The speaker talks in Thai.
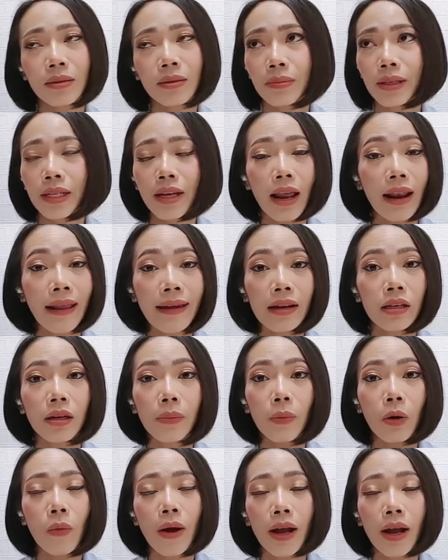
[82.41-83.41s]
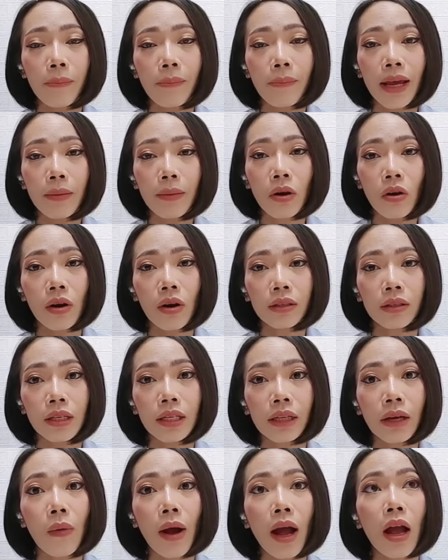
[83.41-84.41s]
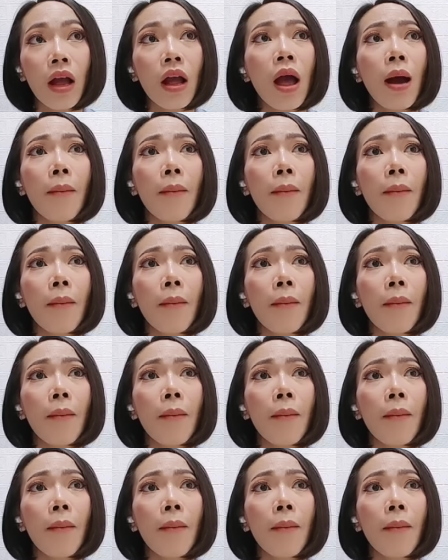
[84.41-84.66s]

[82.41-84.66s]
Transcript: ฉันไม่อะไรเลยเพราะว่าแม่บอกฉันแค่ว่า